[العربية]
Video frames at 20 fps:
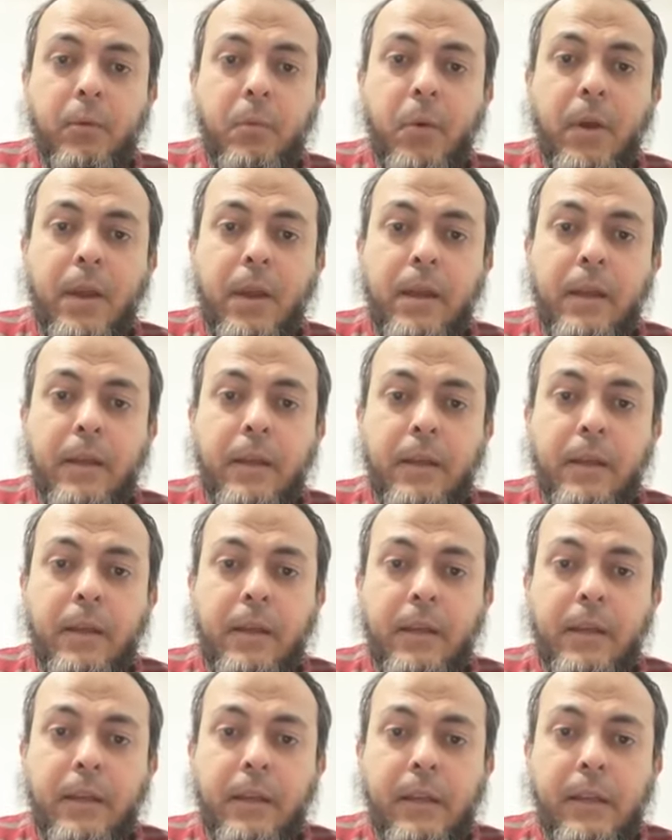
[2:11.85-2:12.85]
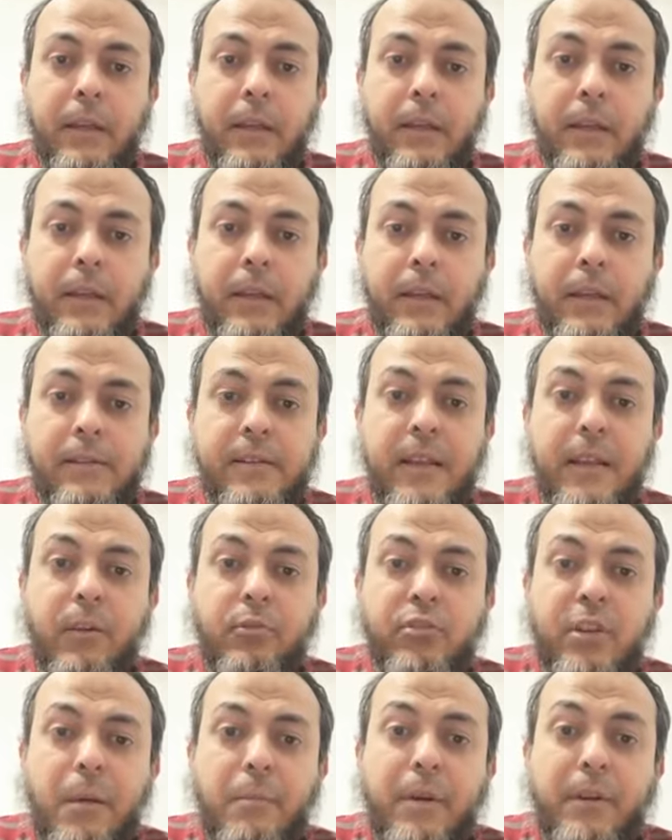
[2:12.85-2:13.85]
و آه،
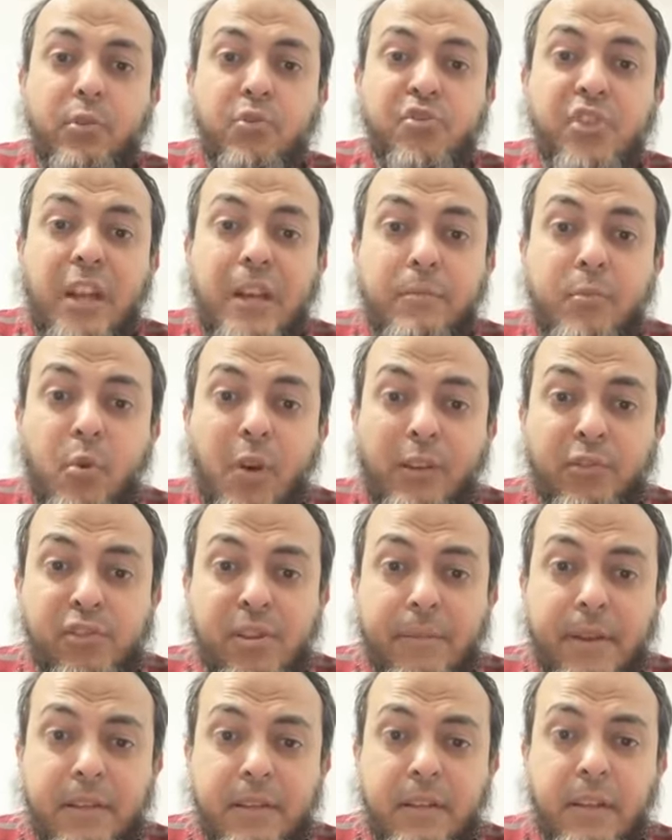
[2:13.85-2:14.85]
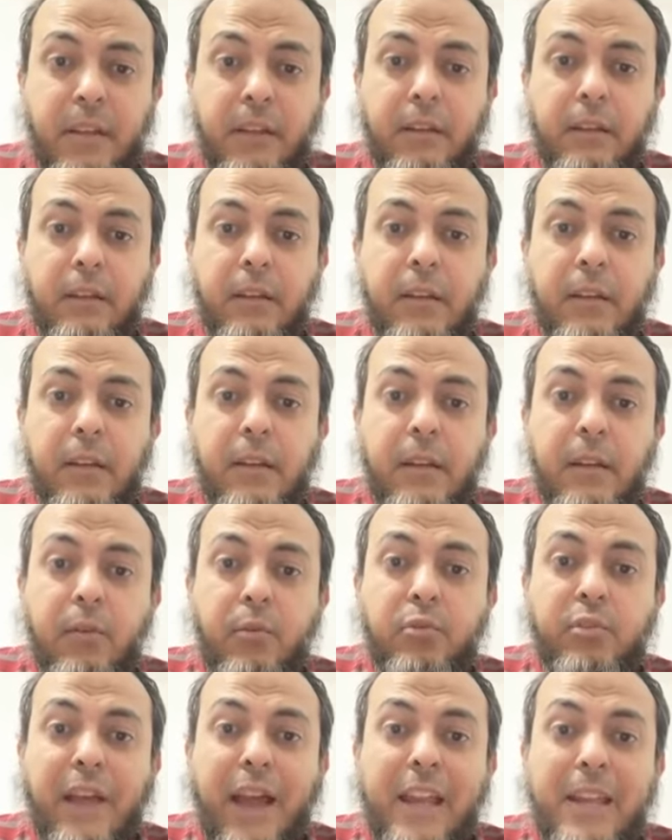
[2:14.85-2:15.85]
لو وتربى انه يصلي من هو عنده سبع سنين
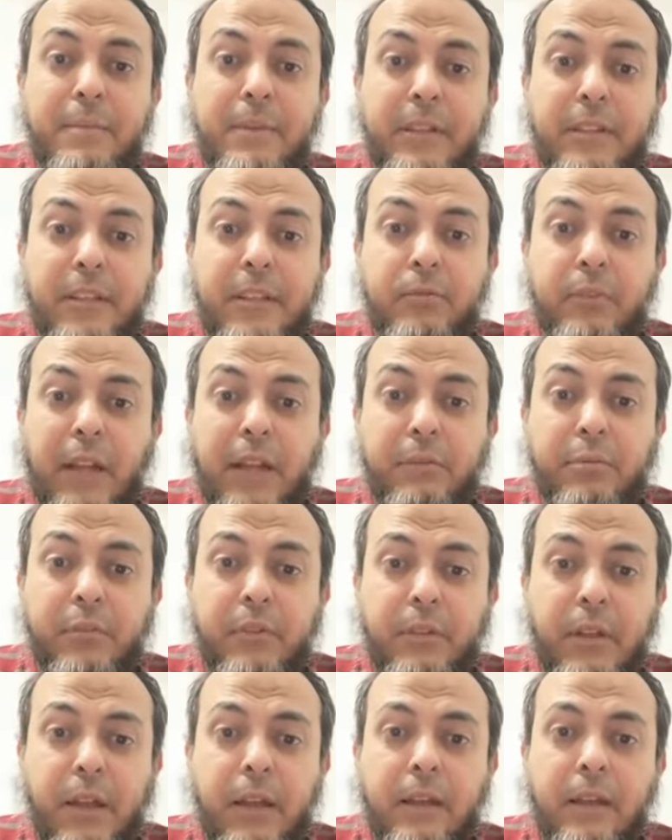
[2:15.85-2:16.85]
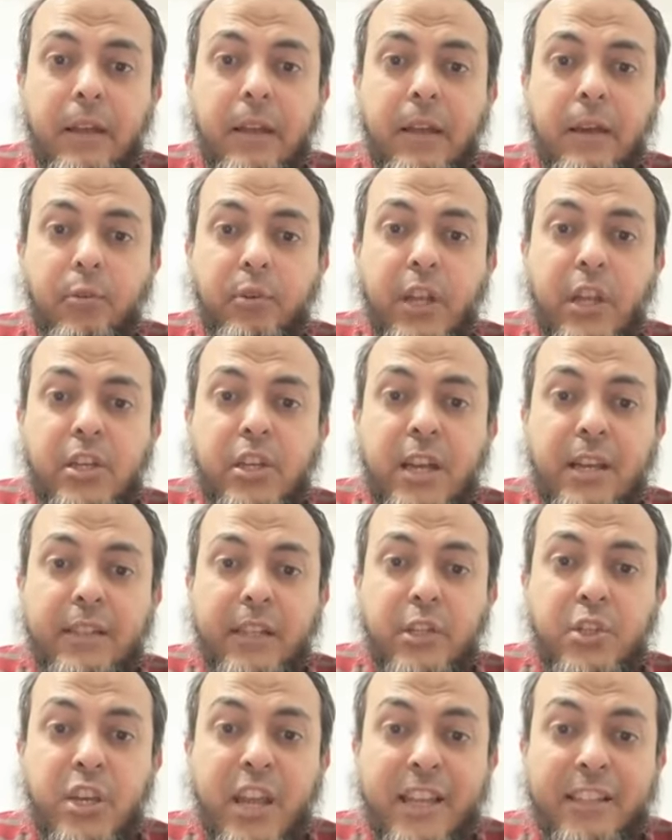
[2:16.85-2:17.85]
وتعلم الدين وتعلم ونشأ
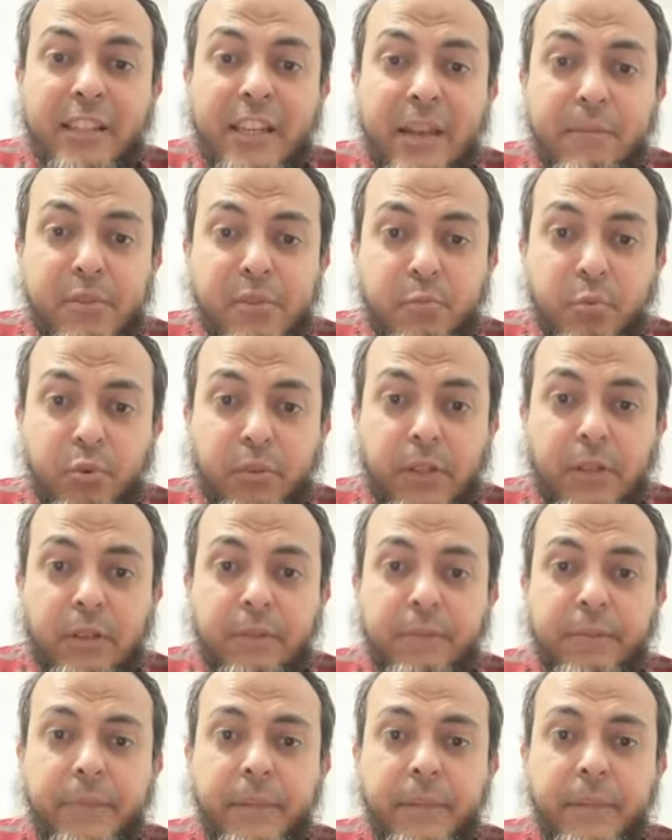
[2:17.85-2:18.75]
تنشئه دينيه مظبوطه